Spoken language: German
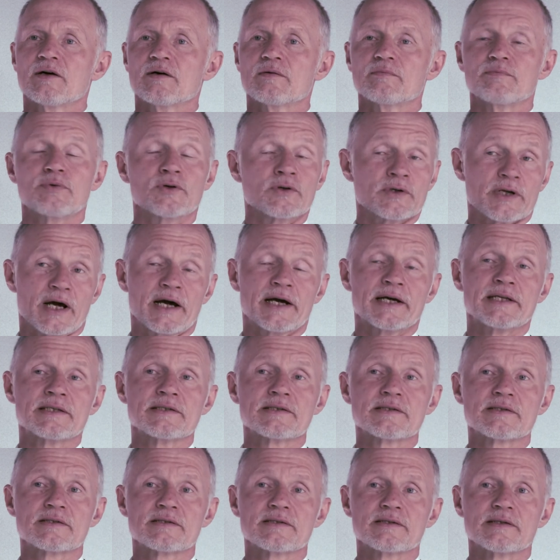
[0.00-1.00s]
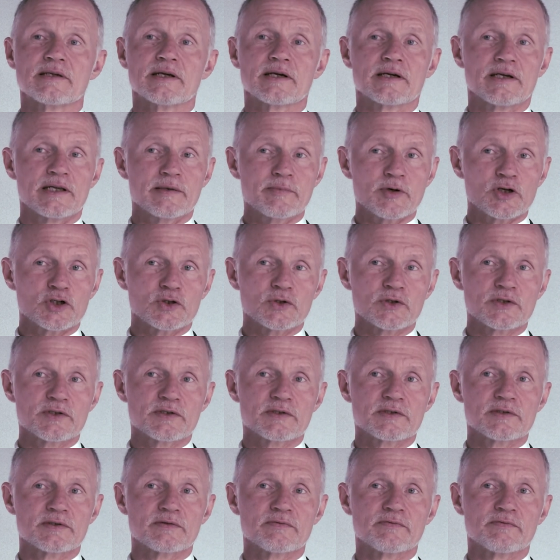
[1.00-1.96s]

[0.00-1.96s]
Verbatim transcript: Punkt 1, der Klimaschutz.